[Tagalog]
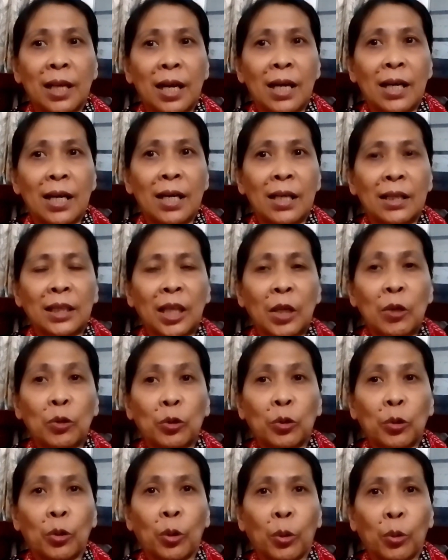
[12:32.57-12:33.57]
lang ang
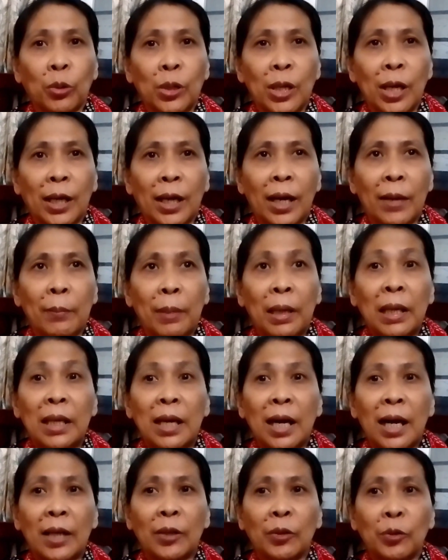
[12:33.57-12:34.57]
tinuturo niya kay
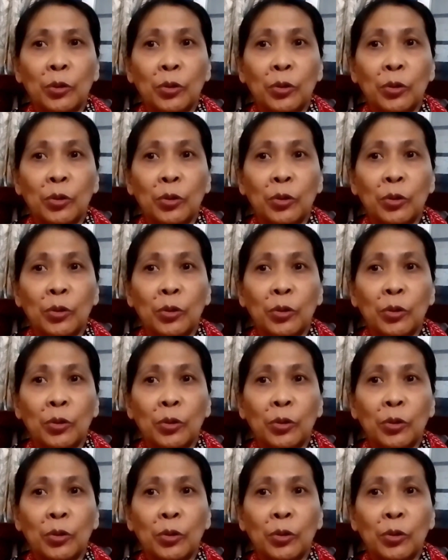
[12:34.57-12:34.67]
Maliha